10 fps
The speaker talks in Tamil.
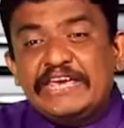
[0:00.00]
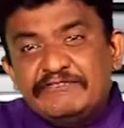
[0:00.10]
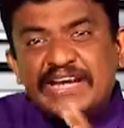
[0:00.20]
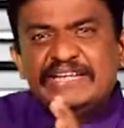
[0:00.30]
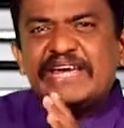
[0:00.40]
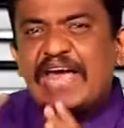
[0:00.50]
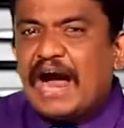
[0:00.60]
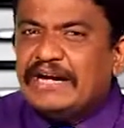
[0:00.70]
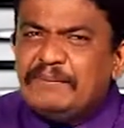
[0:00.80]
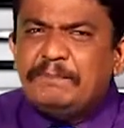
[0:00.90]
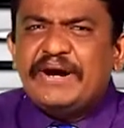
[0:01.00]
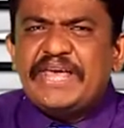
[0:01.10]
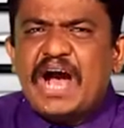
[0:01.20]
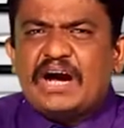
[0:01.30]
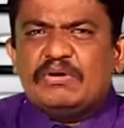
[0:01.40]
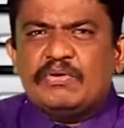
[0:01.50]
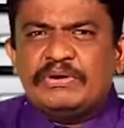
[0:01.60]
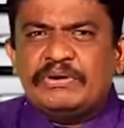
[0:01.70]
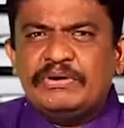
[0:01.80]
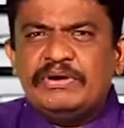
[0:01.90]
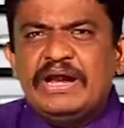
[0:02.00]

இவற்றை அடிப்படையாக கொண்டு